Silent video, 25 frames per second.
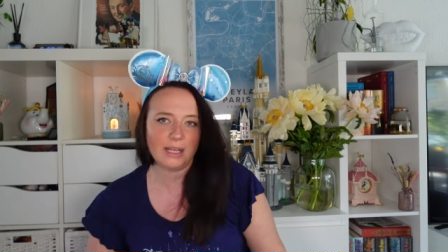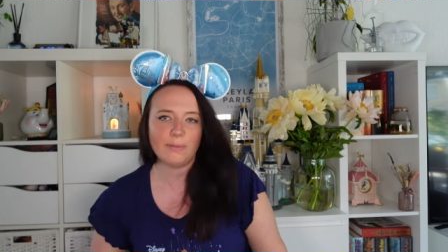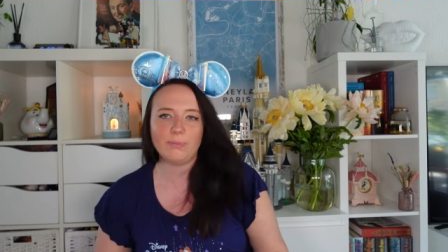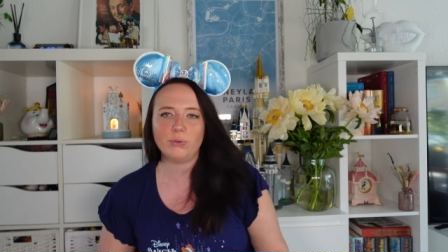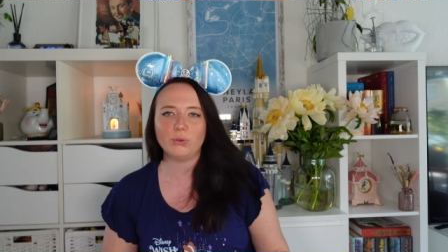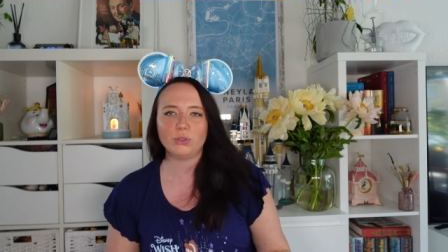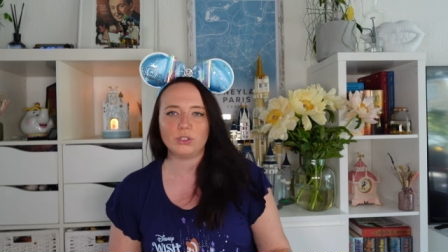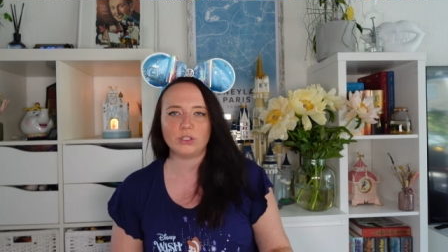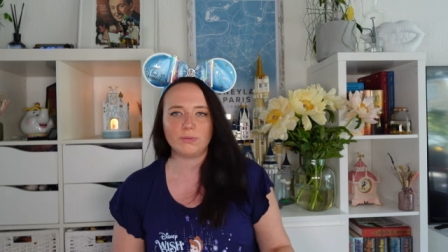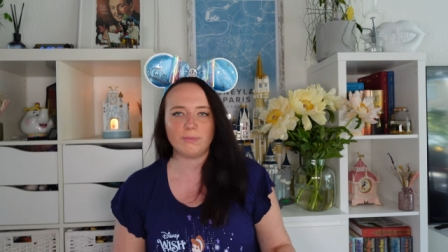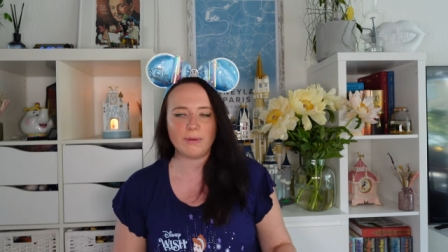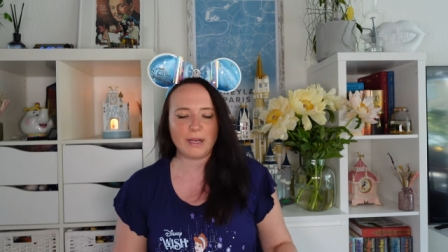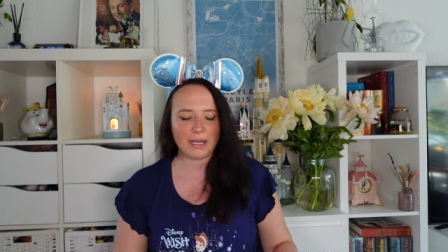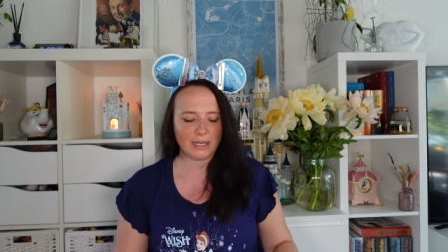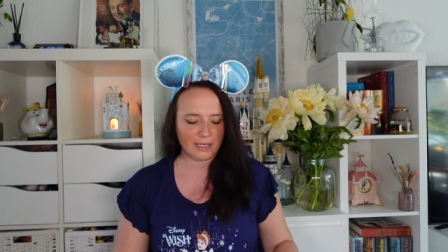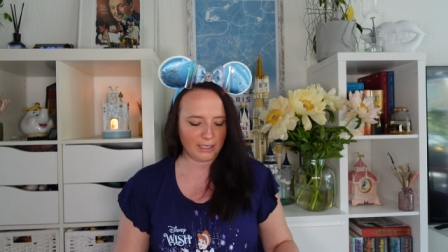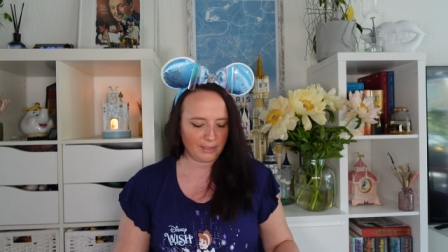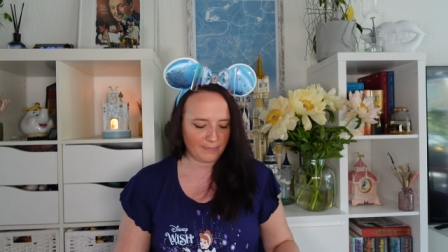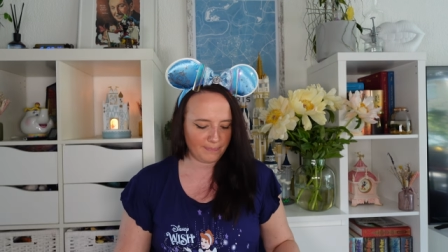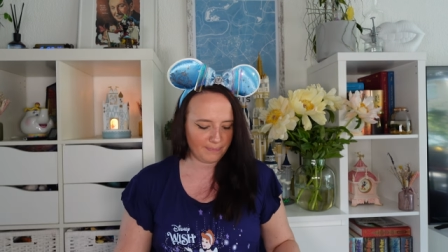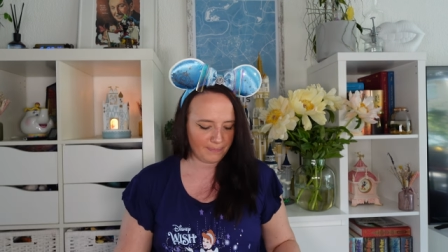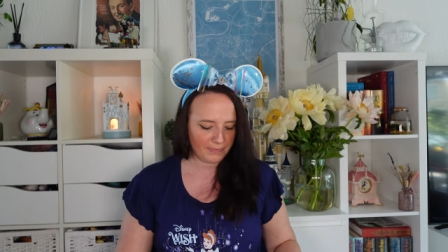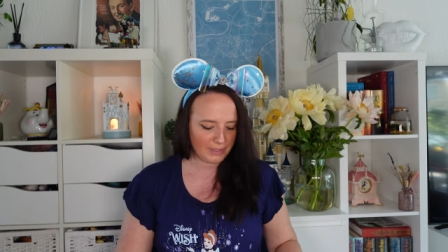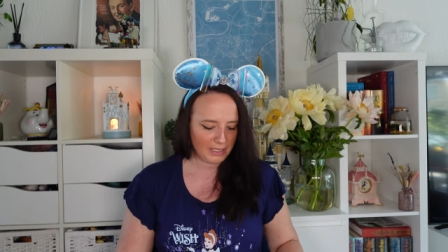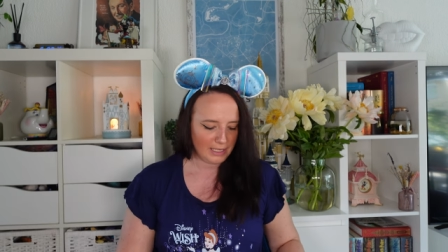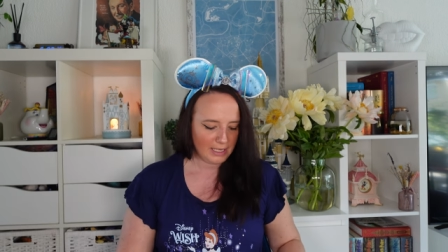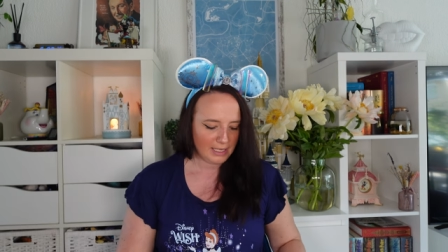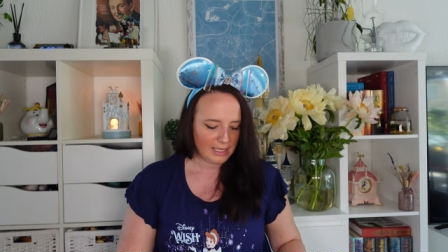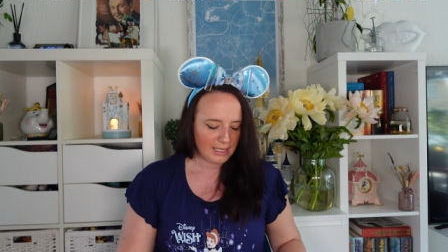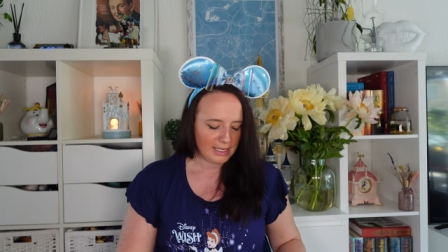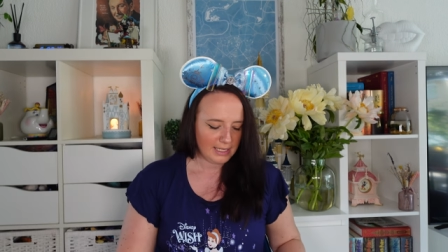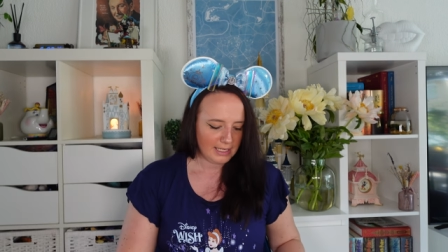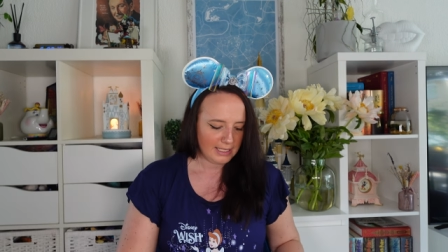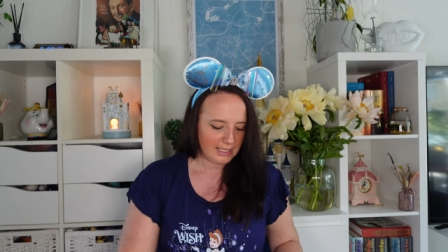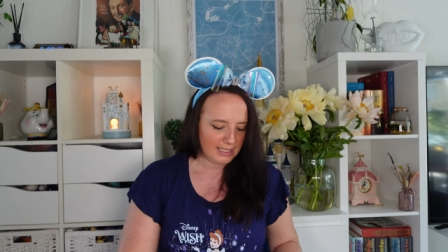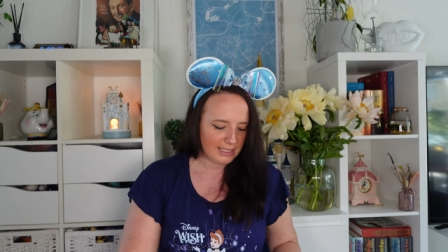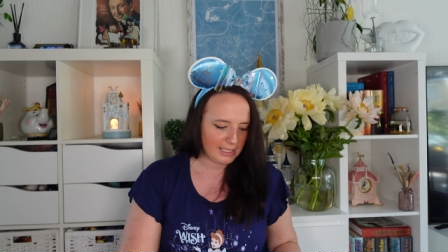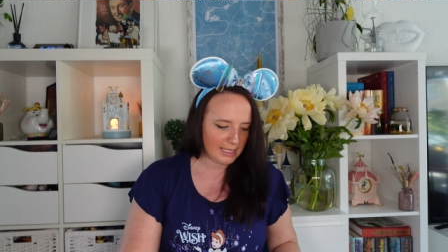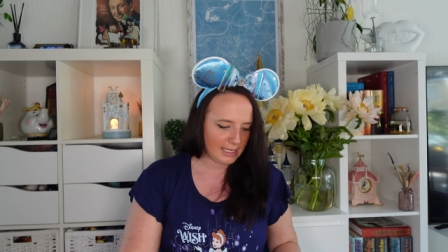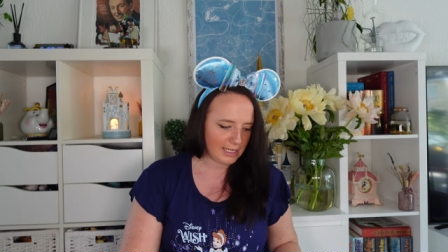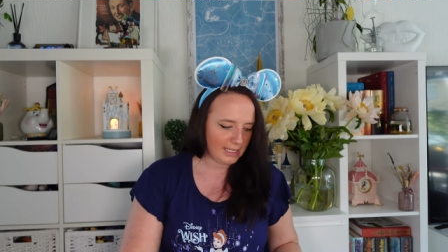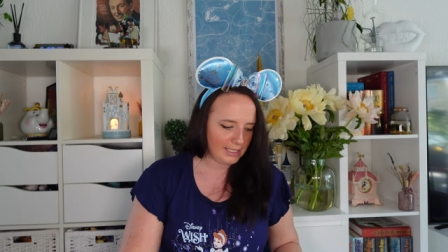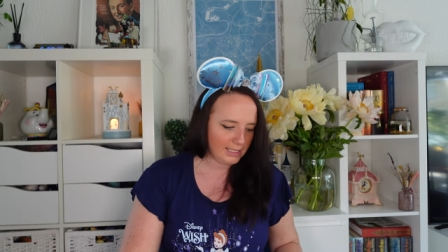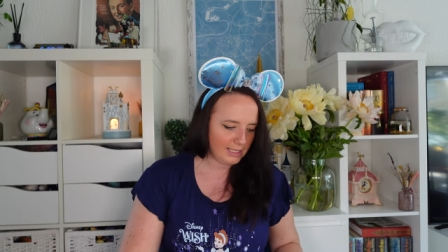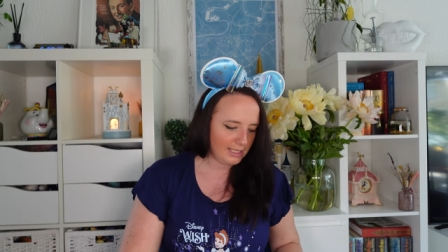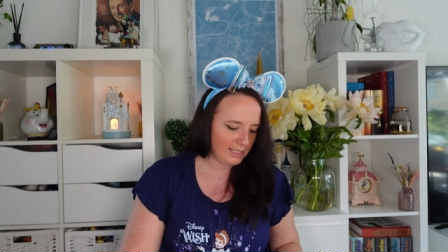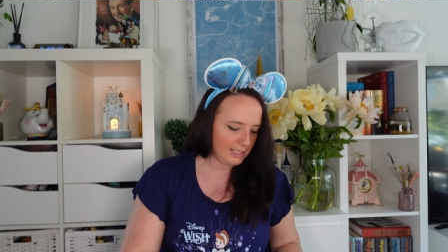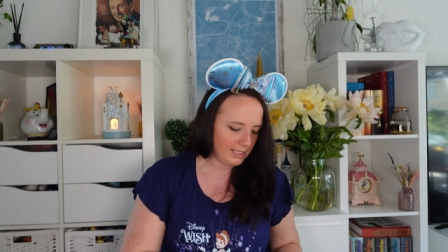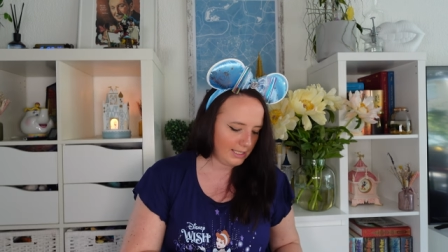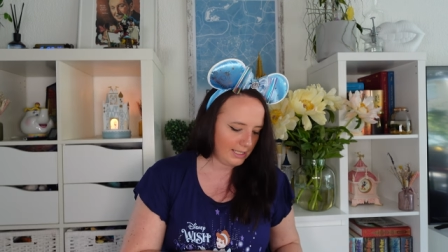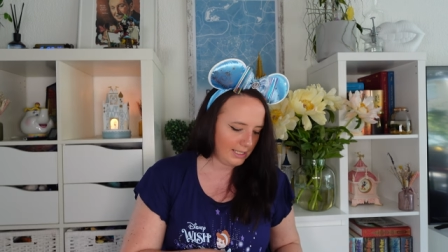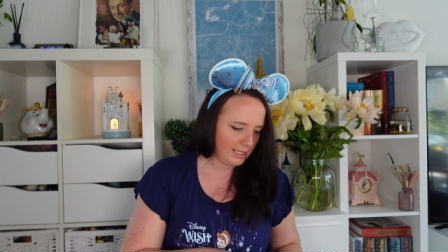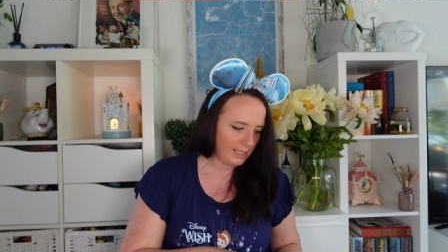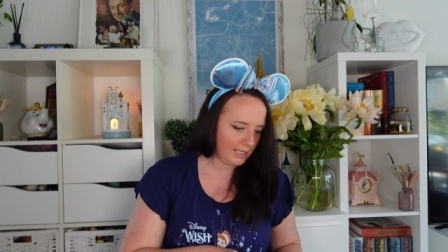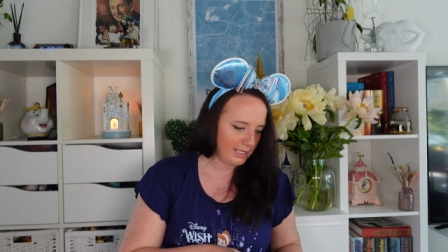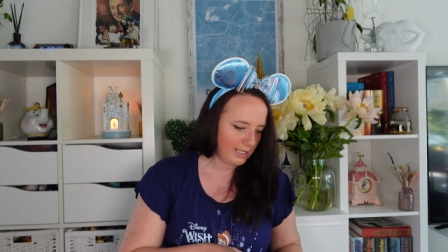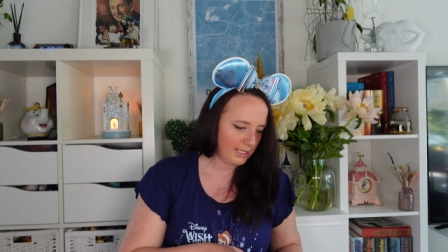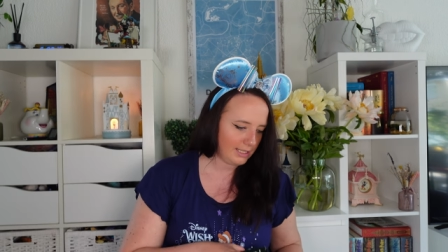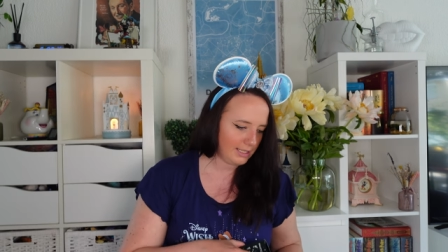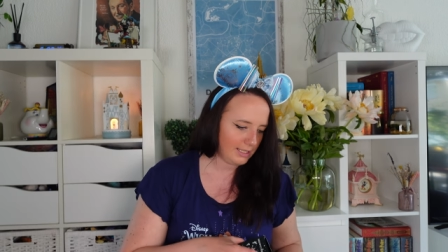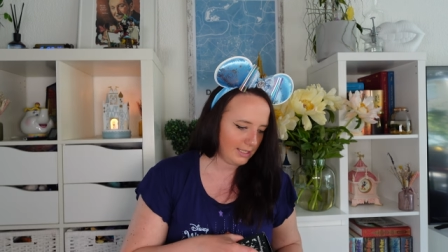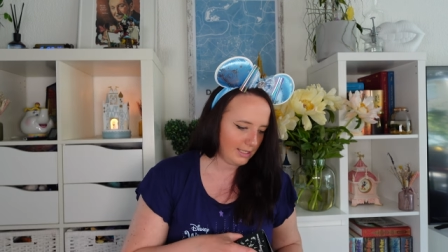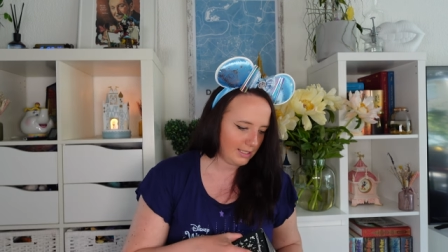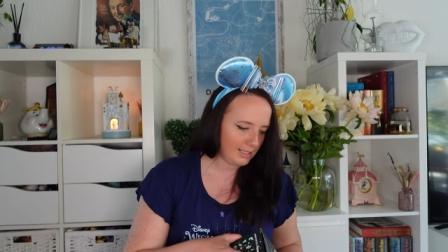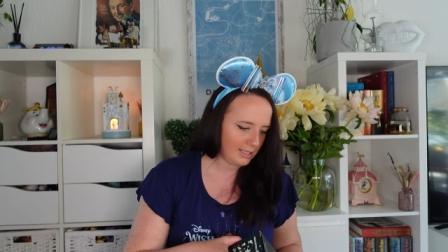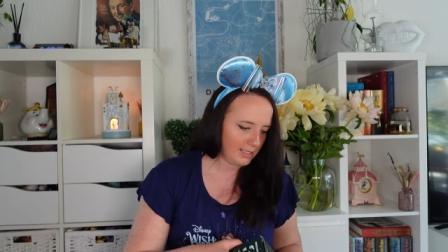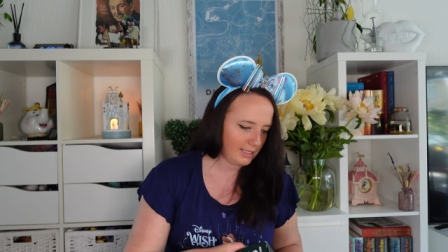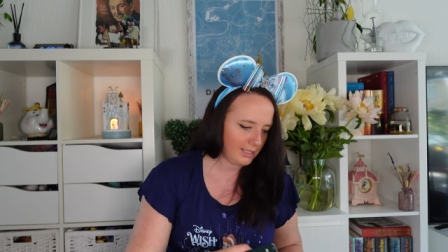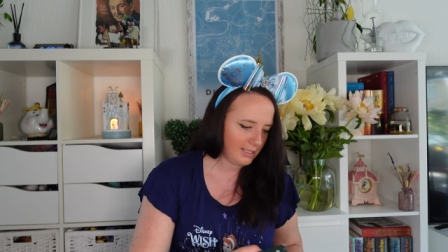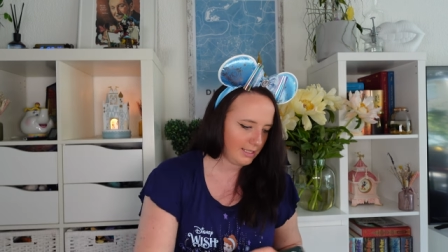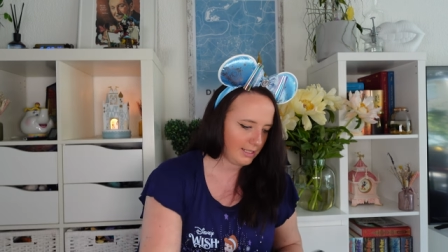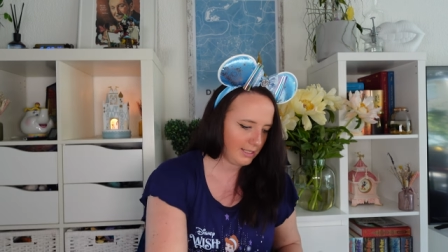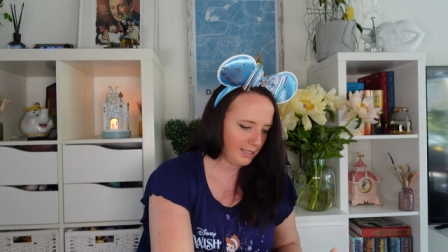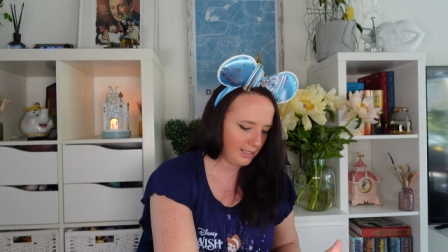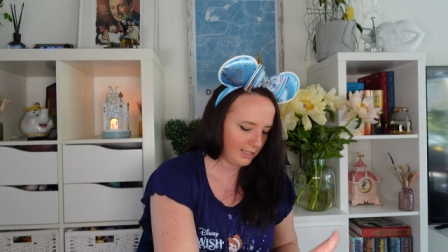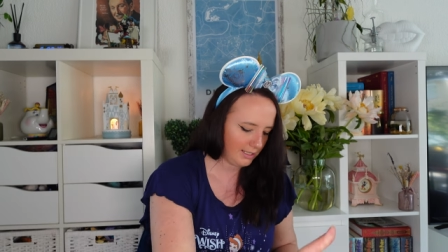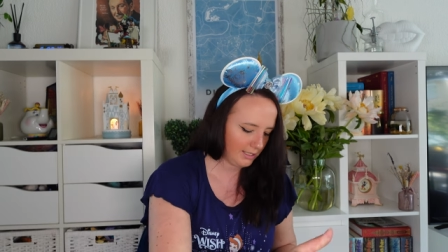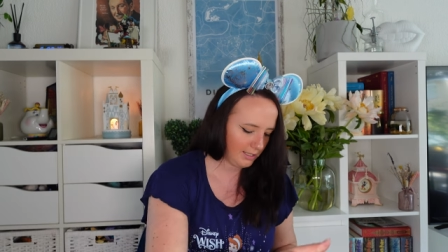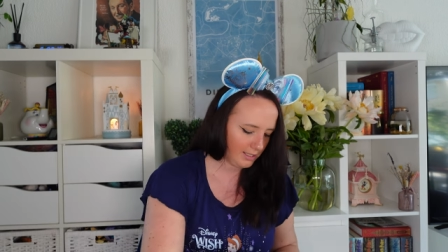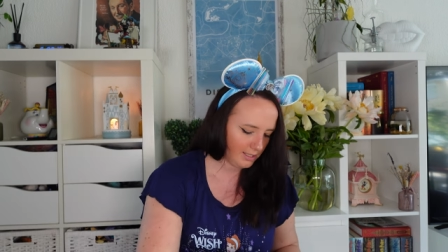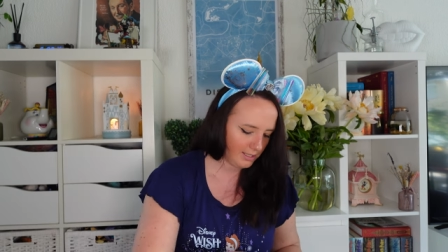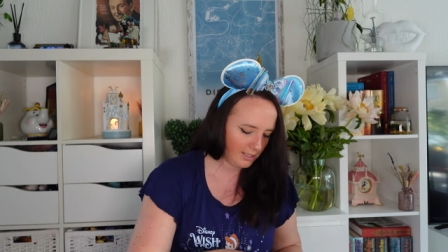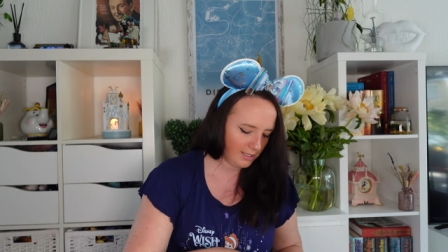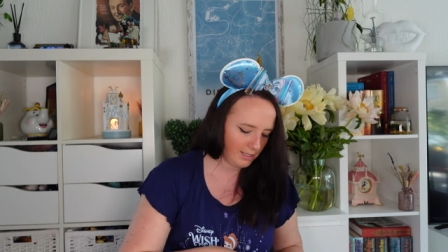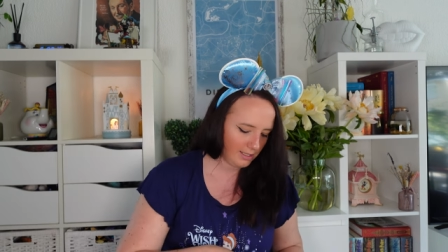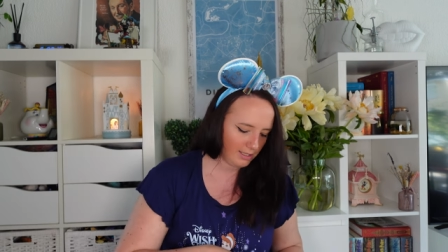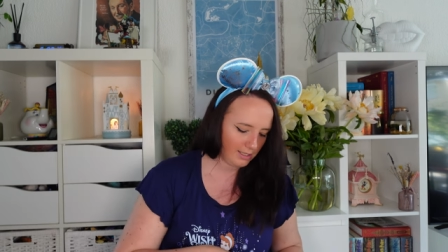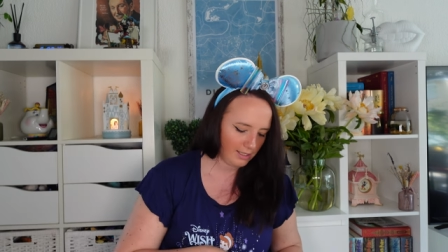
kaputt mache. Dann die nächste Tasse